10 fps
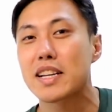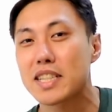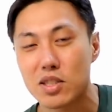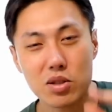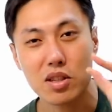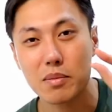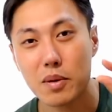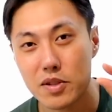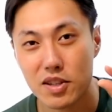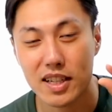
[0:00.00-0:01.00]
この話がちょっ
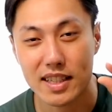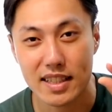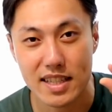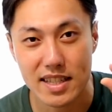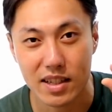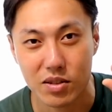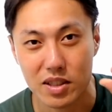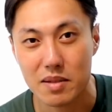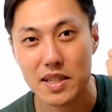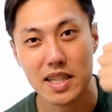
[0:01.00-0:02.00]
とでも面白かったです。
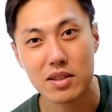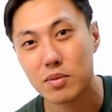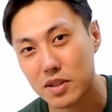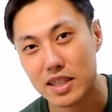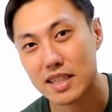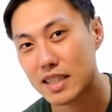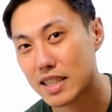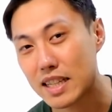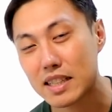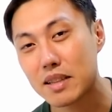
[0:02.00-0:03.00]
参考になりましたって思って
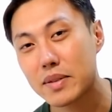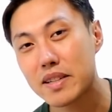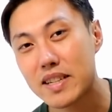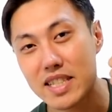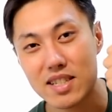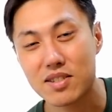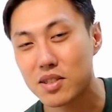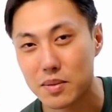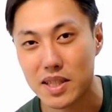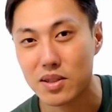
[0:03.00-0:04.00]
いただけた場合は、
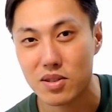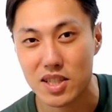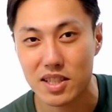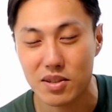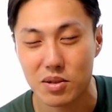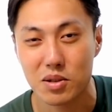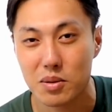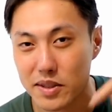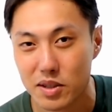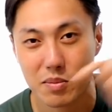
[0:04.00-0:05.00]
ぜひグッドボタンとチャンネル
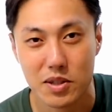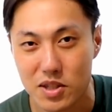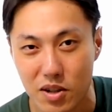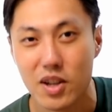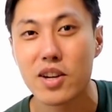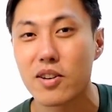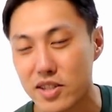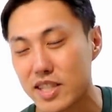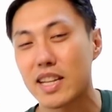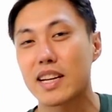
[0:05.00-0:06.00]
登録ボタンをポチッと
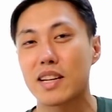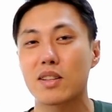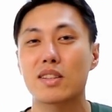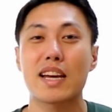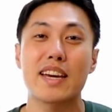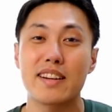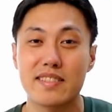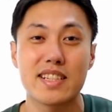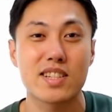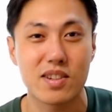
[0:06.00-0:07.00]
押していただけると
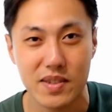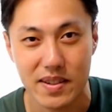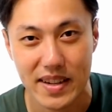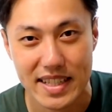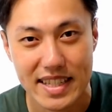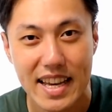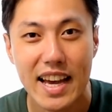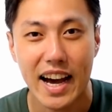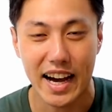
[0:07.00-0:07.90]
大変嬉しく思います。